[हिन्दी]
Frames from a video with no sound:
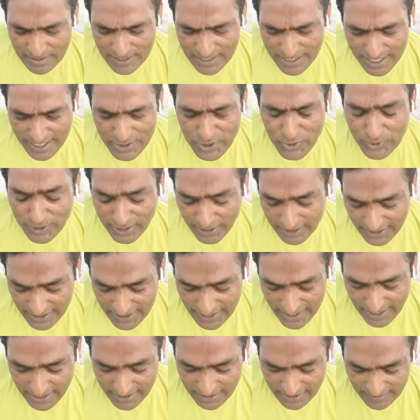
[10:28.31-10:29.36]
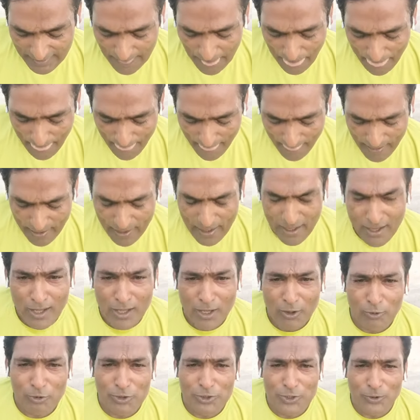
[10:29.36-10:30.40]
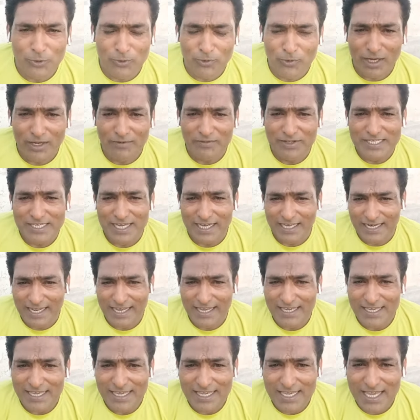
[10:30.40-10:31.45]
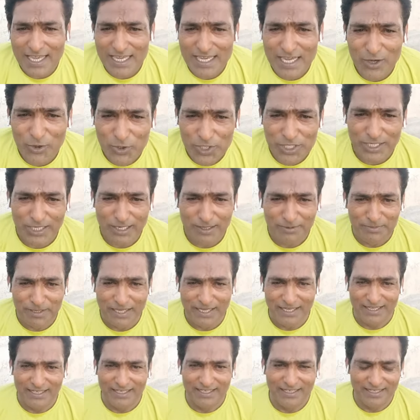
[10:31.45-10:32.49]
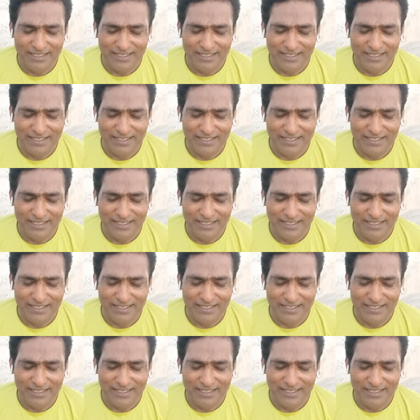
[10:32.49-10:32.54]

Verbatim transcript: ये जो नगरी है कुछ लोगों का विचार है कि ये यरूशलम है